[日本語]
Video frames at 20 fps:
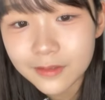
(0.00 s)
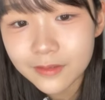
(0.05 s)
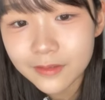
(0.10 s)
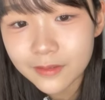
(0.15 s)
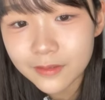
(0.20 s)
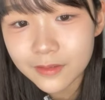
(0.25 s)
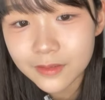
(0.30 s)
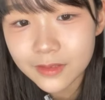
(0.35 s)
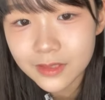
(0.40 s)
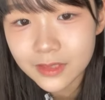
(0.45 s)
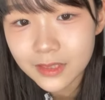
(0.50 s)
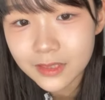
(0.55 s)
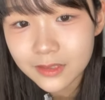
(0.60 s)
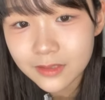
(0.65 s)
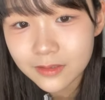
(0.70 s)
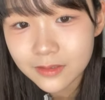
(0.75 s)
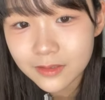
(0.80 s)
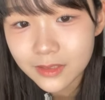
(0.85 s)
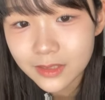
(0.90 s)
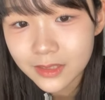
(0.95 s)
おちちちお
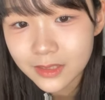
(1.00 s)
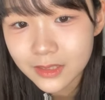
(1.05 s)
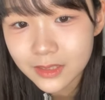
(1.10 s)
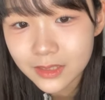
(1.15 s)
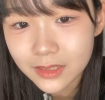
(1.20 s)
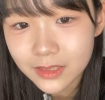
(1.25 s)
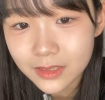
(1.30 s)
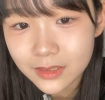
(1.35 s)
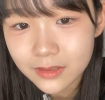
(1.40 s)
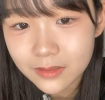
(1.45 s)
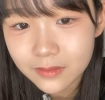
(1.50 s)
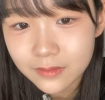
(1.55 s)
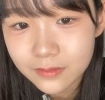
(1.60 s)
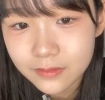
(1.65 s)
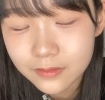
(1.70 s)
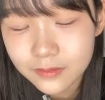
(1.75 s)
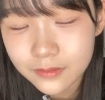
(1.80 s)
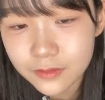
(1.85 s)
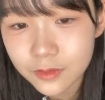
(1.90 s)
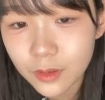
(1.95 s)
ちち
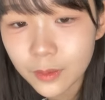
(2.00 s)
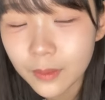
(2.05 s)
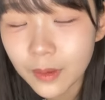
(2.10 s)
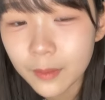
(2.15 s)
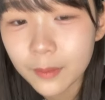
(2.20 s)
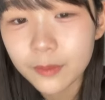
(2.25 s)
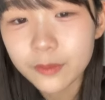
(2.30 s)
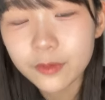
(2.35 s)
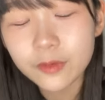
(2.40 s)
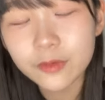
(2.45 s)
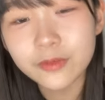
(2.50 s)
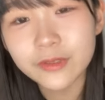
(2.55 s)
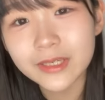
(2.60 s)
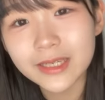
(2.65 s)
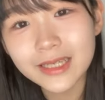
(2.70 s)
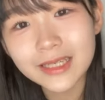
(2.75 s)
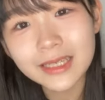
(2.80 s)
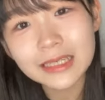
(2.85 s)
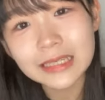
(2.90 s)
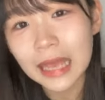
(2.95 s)
今日麻婆豆腐
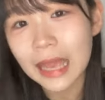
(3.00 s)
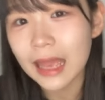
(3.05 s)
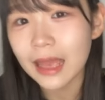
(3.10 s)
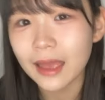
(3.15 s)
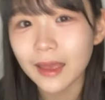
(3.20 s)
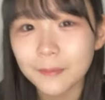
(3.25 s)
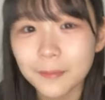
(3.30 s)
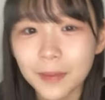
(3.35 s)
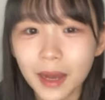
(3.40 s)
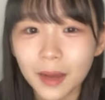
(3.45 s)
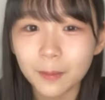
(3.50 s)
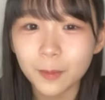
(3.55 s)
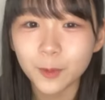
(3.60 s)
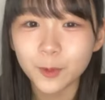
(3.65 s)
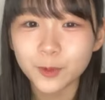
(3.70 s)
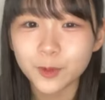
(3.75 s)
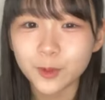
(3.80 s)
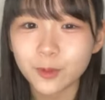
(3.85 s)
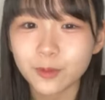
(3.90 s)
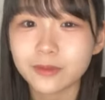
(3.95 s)
いいね麻
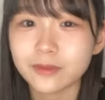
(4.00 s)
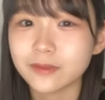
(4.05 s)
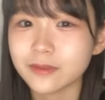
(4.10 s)
婆豆